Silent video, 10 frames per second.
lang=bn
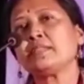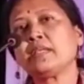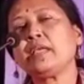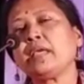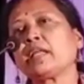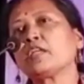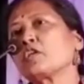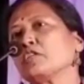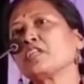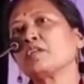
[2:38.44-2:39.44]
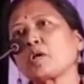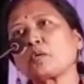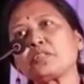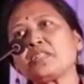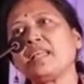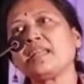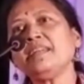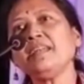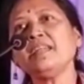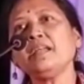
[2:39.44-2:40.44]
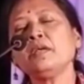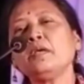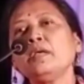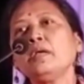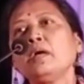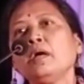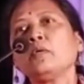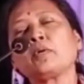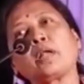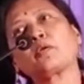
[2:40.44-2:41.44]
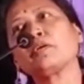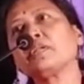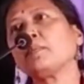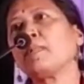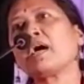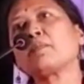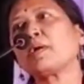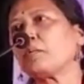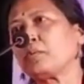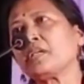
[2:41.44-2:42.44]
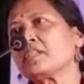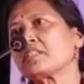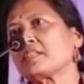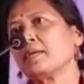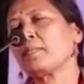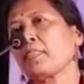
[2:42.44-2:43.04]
যিনি এখানে সঞ্চালনা করছিলেন ওনার কণ্ঠে বারবার উঠে এসছে